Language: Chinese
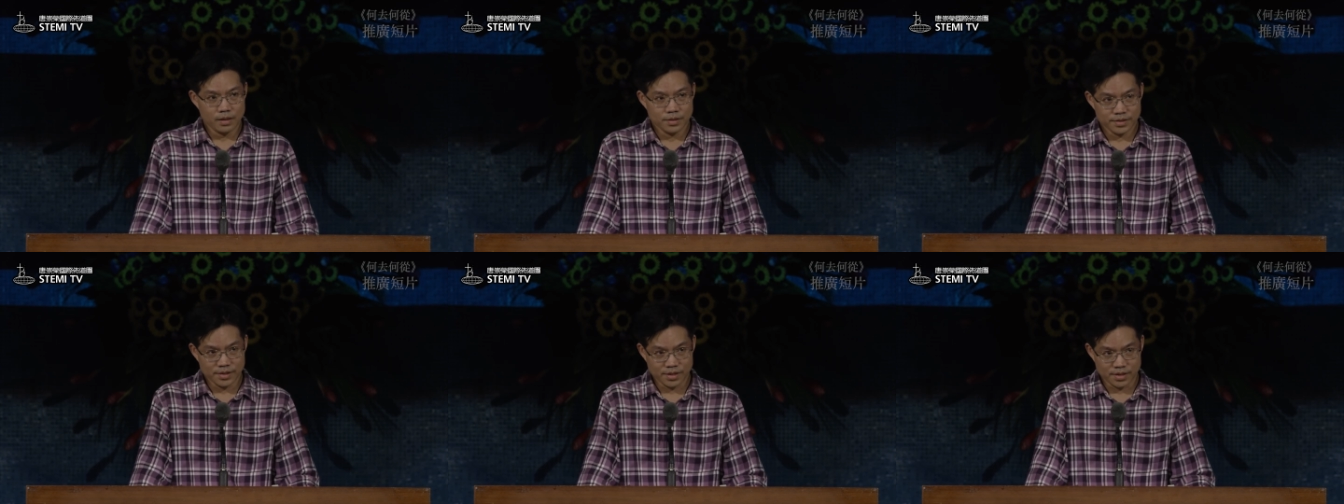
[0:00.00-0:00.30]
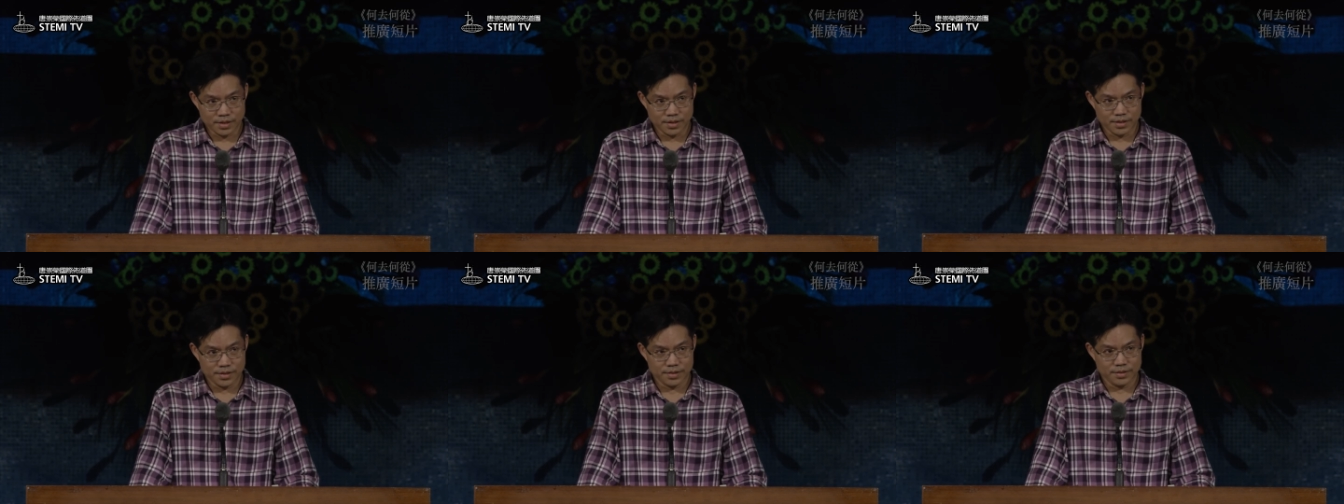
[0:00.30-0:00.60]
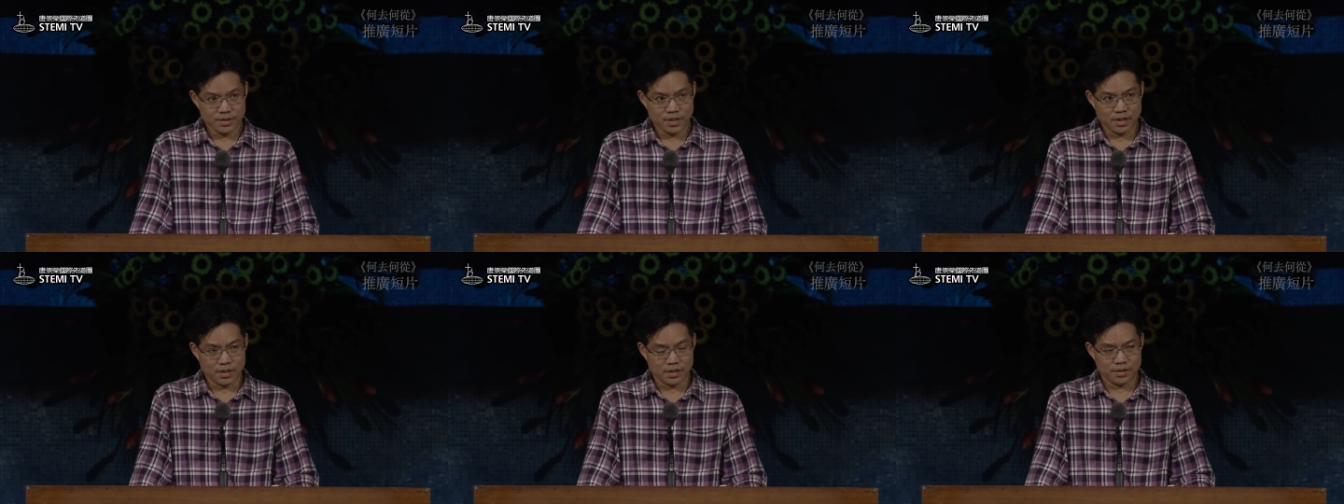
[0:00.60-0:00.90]
这个
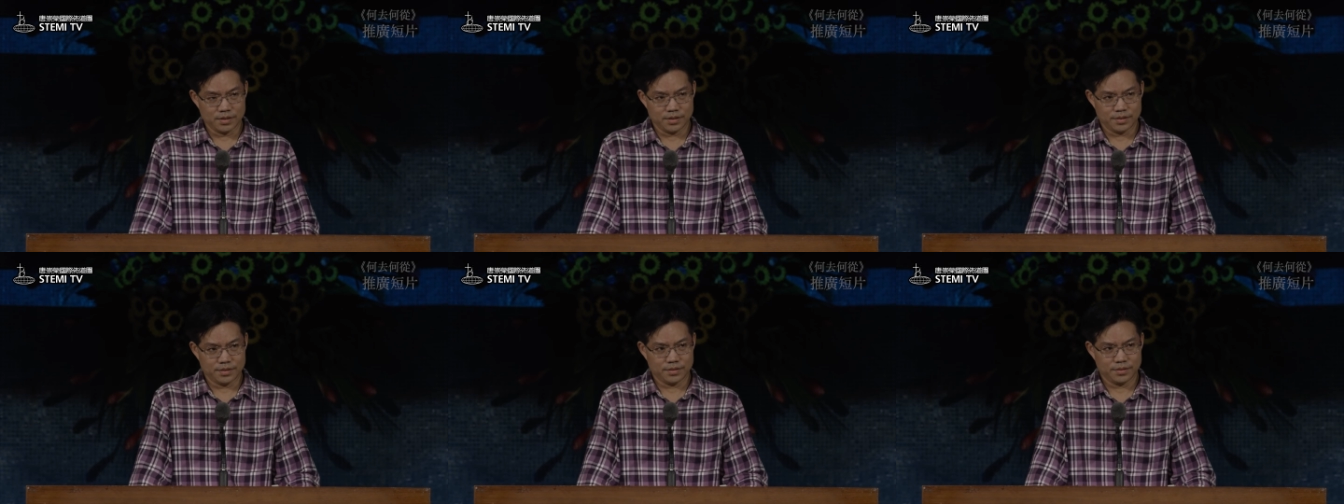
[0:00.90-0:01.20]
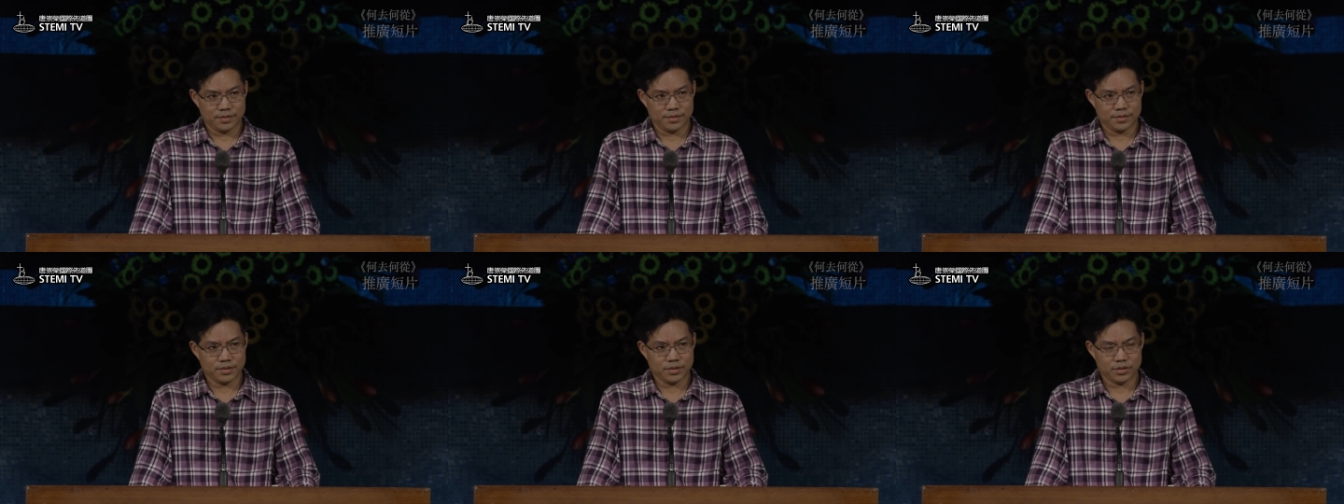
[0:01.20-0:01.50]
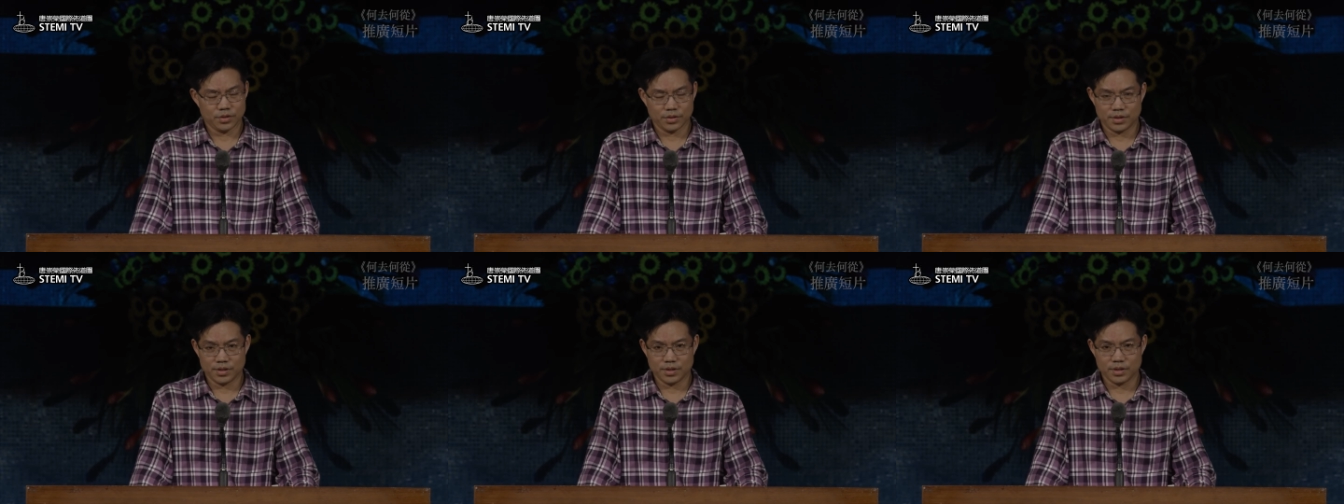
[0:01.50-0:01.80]
呃，
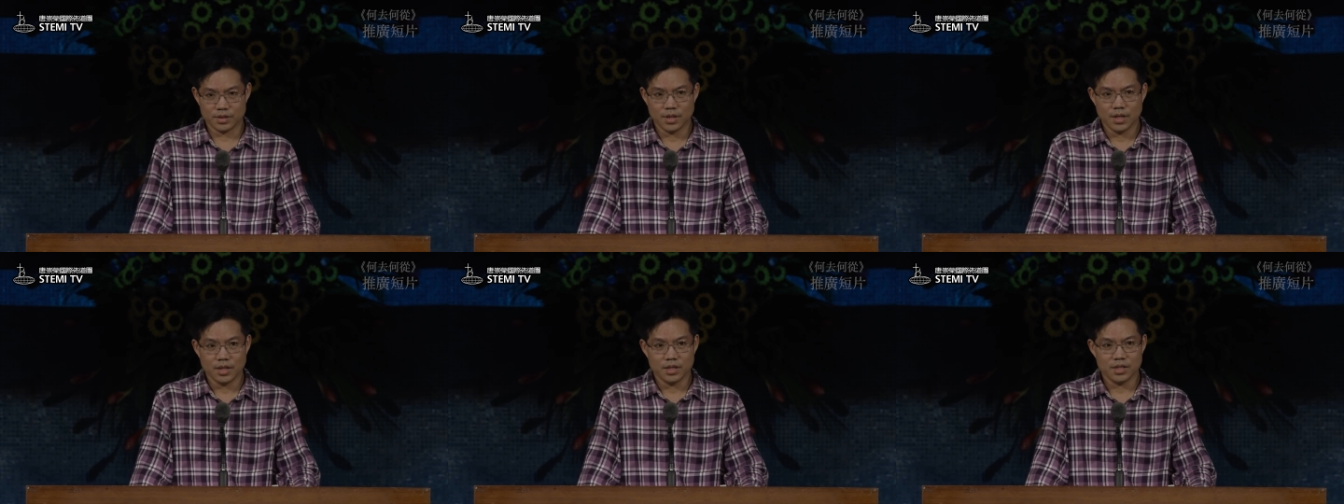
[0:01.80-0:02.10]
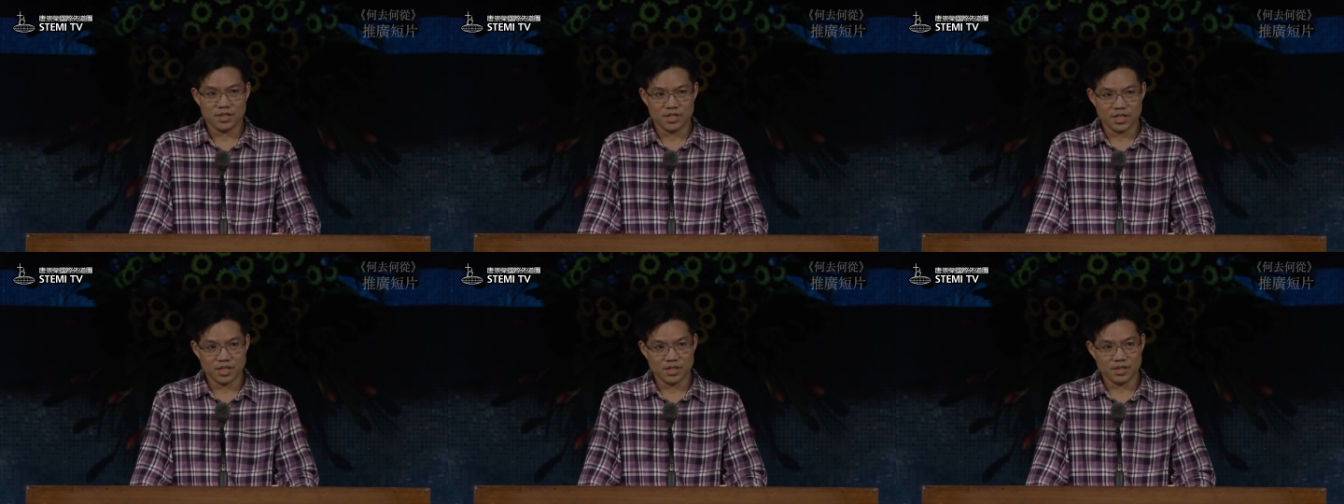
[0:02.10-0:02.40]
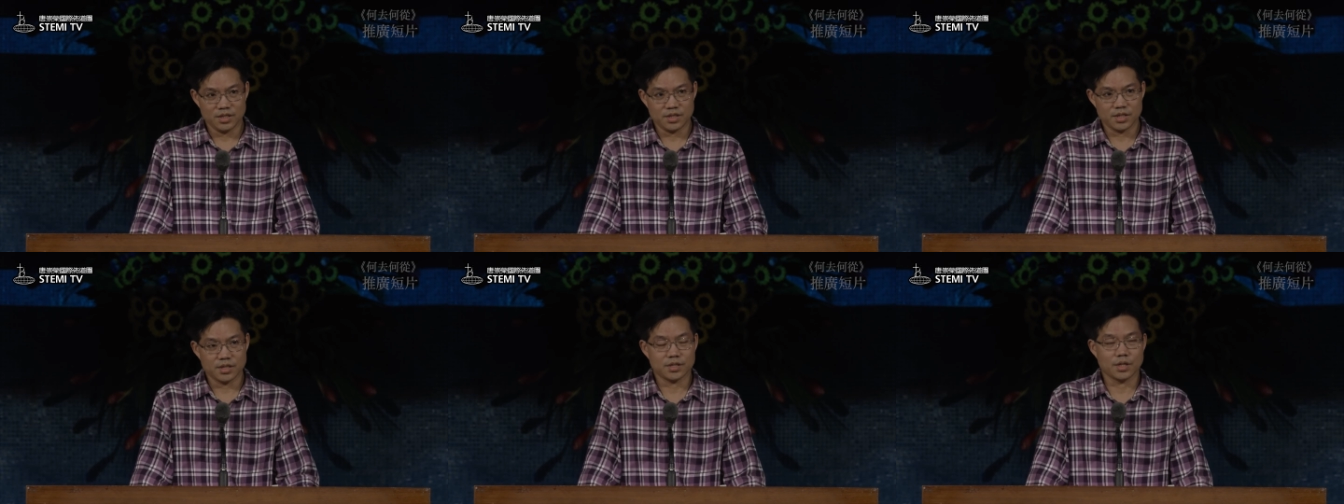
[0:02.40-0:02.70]
就是一些
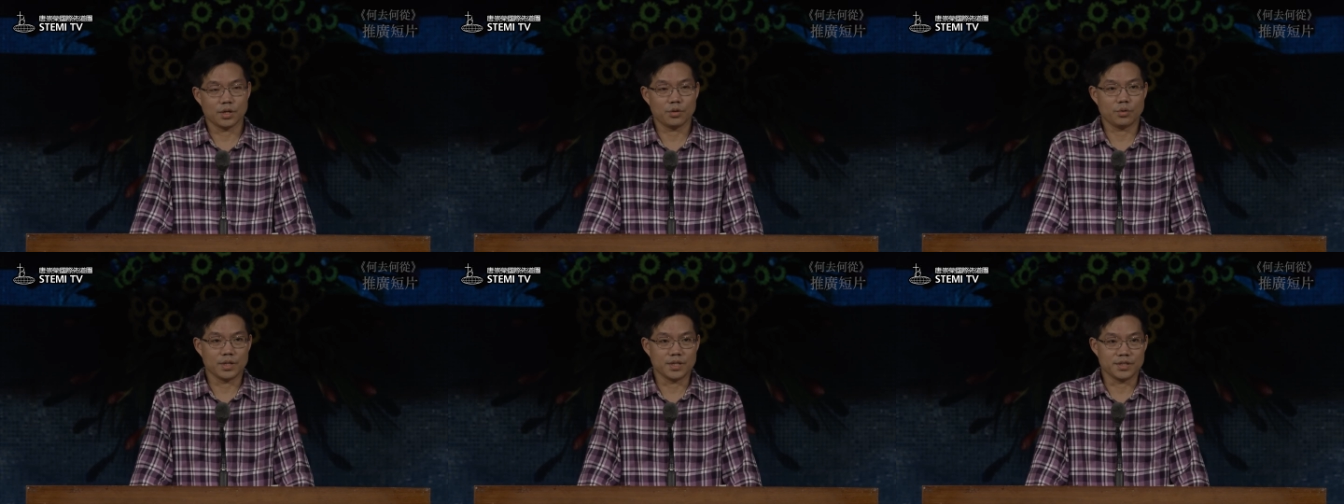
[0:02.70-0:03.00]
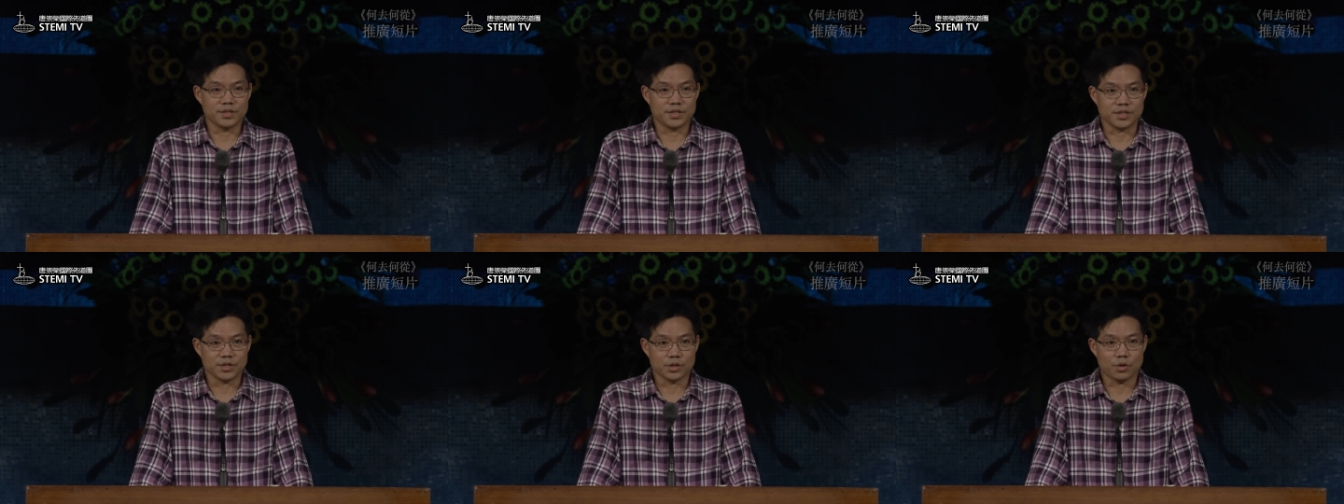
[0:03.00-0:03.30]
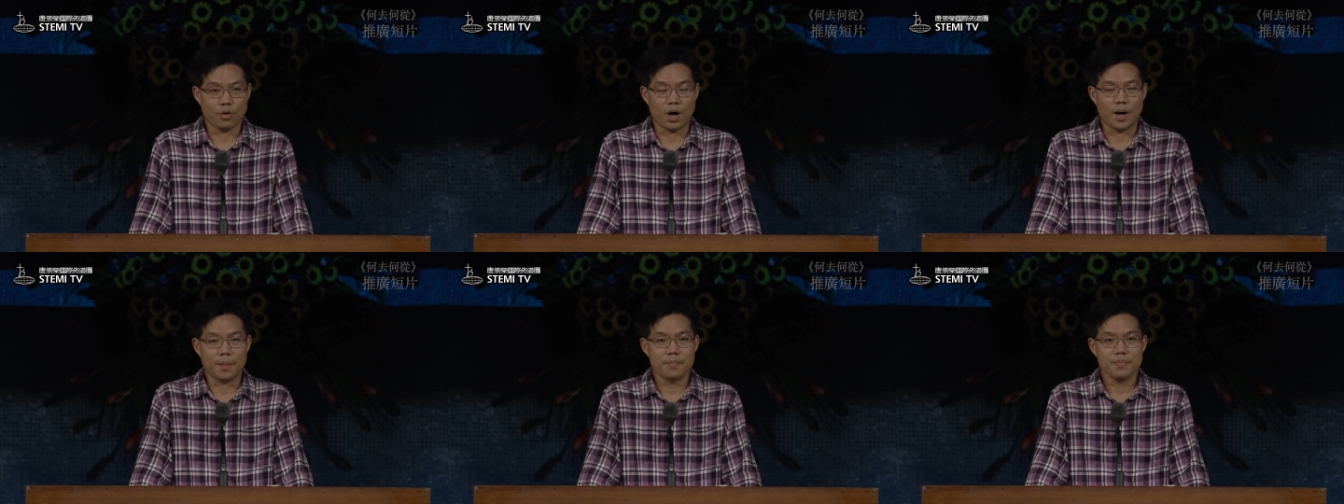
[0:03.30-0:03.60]
一些社会的情
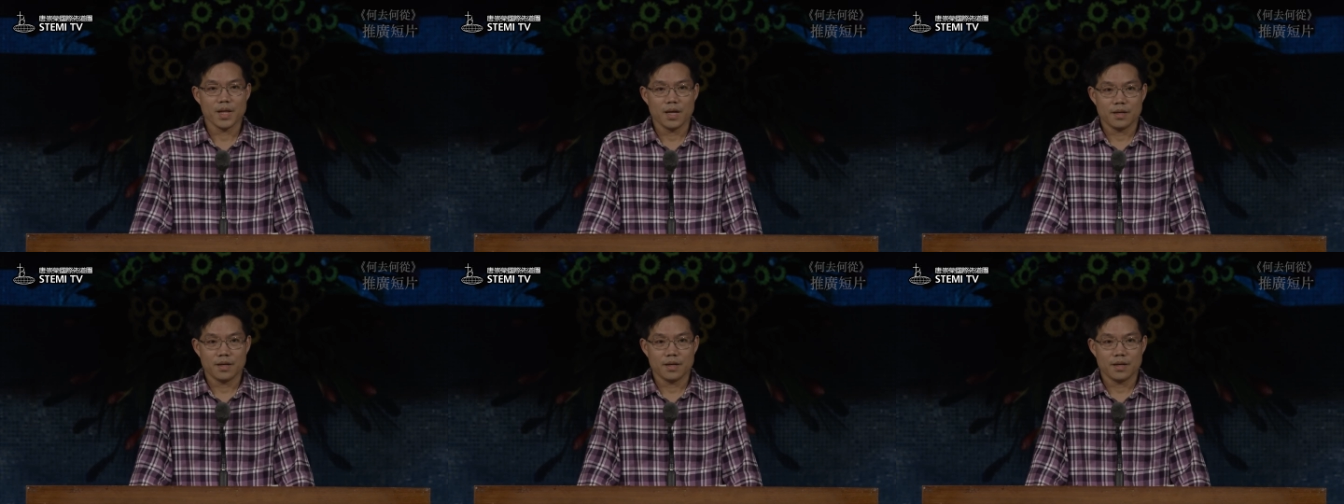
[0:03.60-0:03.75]
况，